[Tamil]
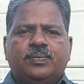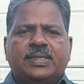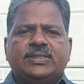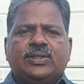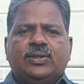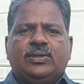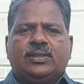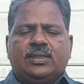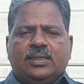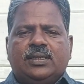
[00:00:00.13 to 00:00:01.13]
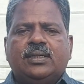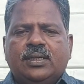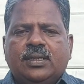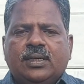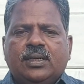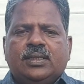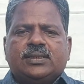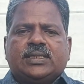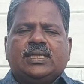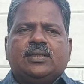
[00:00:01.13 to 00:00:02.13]
பிரைஸ்தலாட்
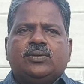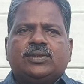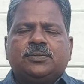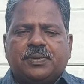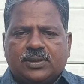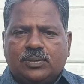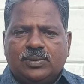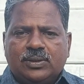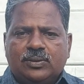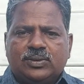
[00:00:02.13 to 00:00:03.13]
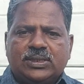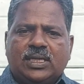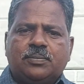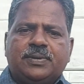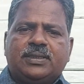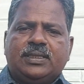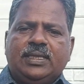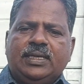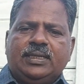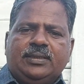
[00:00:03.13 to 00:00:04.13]
சங்கீத நூற்று பத்தொன்பது நூற்று நாற்பத்தி
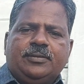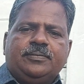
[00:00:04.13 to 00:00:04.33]
ஏழு